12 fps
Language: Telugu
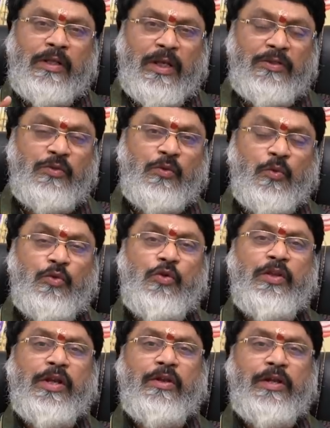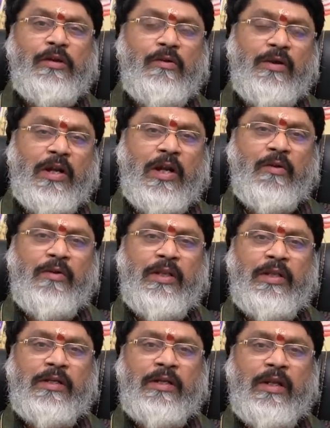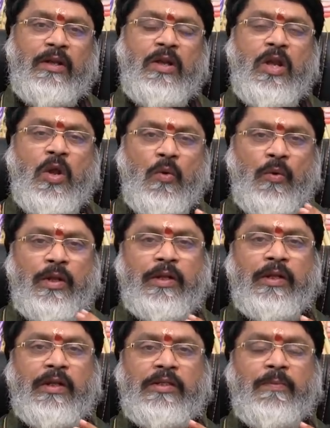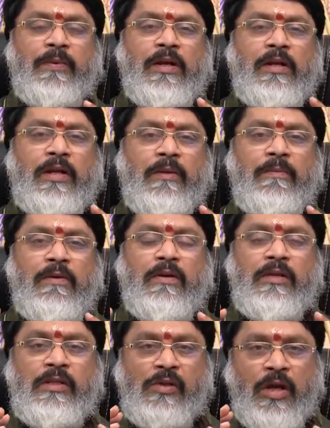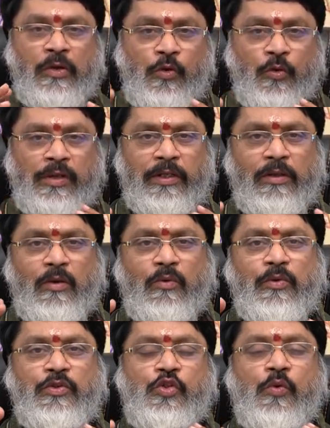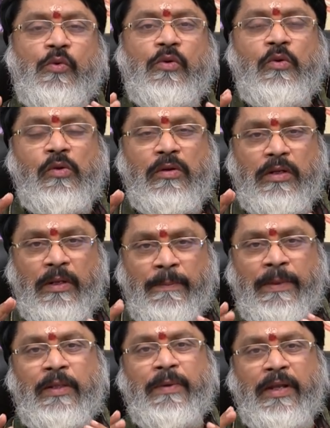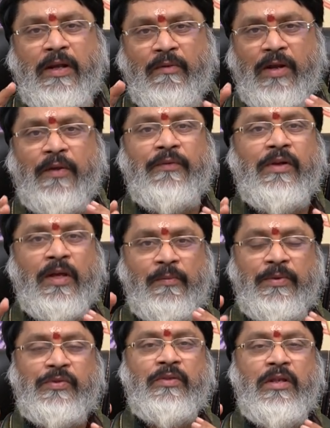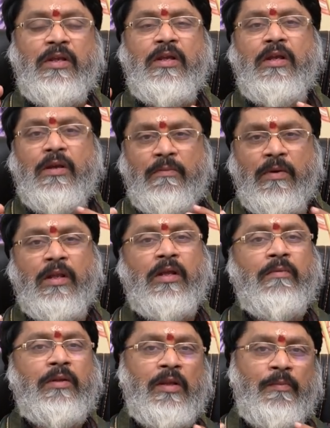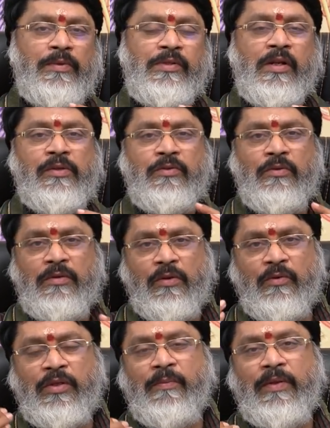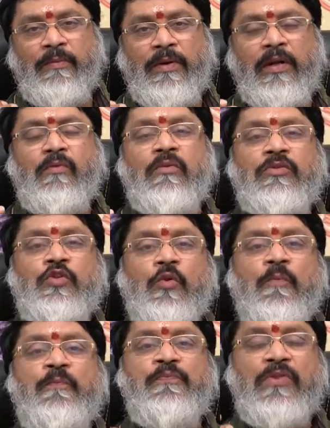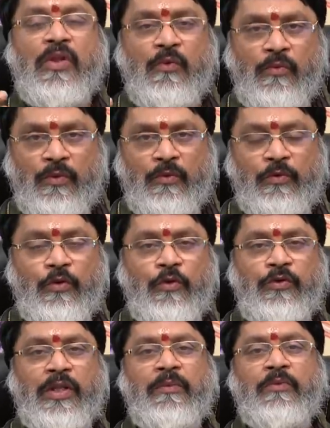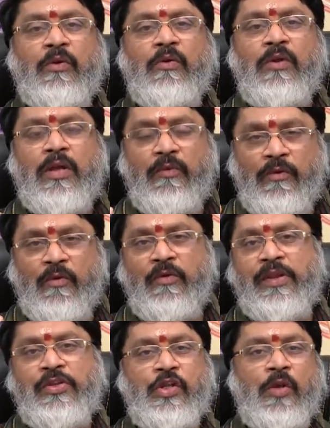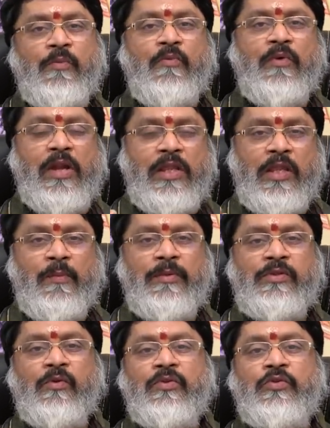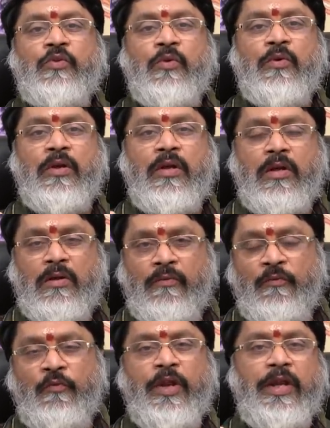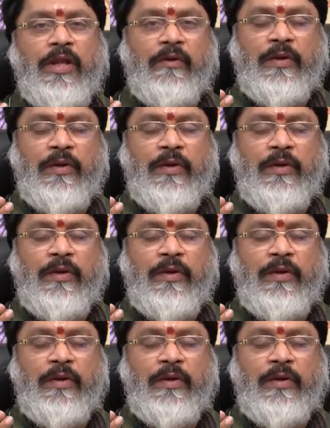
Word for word: కజు కుజుడు ఏడో ఇంట్లోకి రావడం అనేది ఏంటంటే ఓ రకంగా చెప్పాలంటే అన్యోన్యతలో కొంచెం ఇబ్బంది పడే అవకాశం కనిపిస్తుంది భార్యాభర్తల మధ్య అన్యోన్యతలో కొంచెం ఇబ్బంది పడి కొంచెం దురుగుదనంతో వ్యవహరించడము వాళ్ళిద్దరి మధ్య కొంచెం వేడి